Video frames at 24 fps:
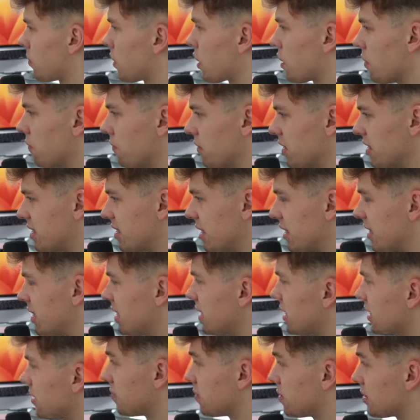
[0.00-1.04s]
Und wir sehen
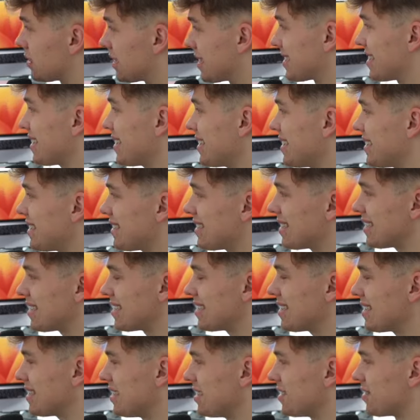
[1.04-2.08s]
hier, tatsächlich
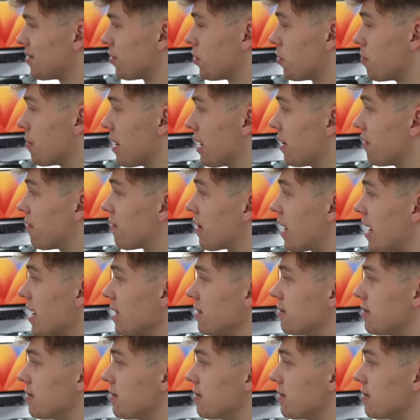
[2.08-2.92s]
ist diese Domain frei.